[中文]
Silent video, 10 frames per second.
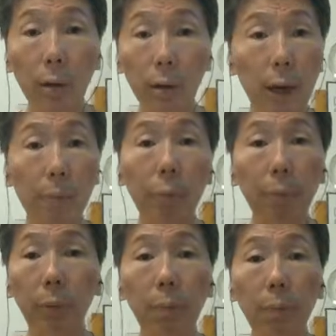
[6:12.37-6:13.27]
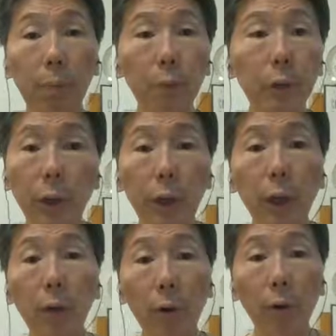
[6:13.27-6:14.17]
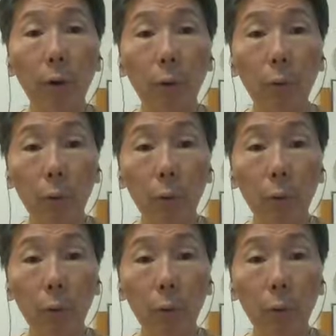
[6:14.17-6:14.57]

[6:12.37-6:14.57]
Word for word: 哦，这样不不是一定都有